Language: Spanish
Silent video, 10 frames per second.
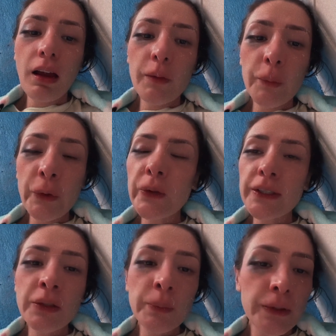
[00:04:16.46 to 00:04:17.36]
Pero
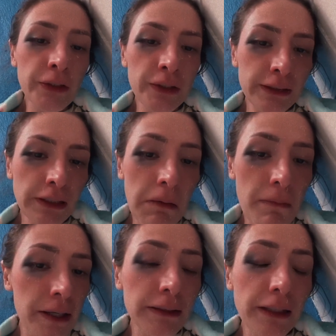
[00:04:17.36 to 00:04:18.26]
esas personas
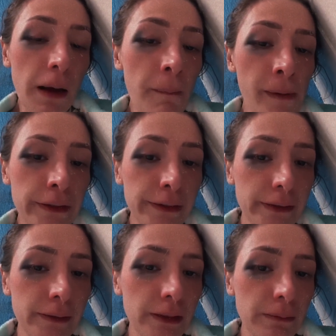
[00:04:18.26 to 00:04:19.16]
jamás,
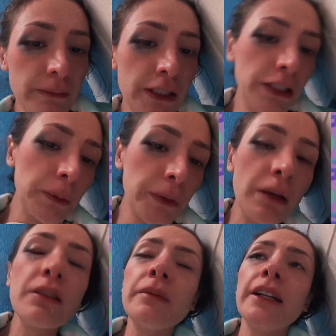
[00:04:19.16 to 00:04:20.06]
jamás me las voy a
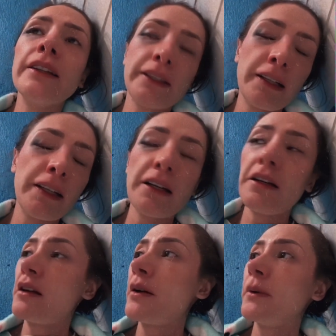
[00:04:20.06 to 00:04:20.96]
volver a aceptar
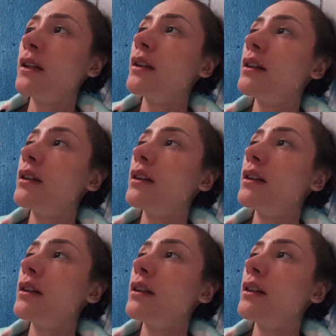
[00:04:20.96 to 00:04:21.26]
en la vida.